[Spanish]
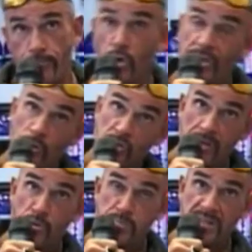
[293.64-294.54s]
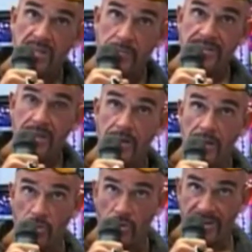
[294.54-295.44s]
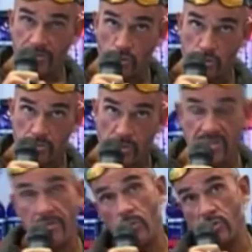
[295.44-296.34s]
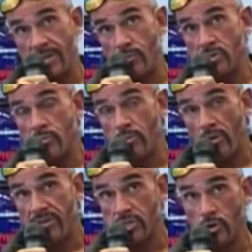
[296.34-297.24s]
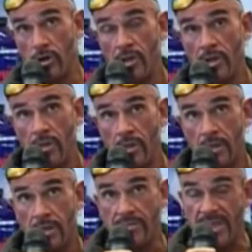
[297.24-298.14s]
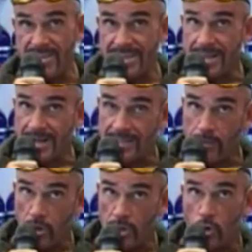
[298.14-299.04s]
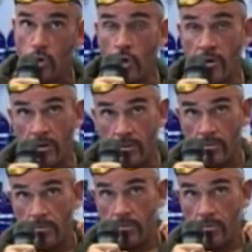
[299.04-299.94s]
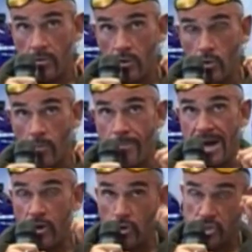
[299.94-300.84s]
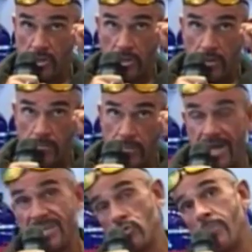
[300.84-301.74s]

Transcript: porque no estamos prácticamente ingiriendo hidratos. Es decir, cuando estamos en un proceso de dieta catabólico con, bajas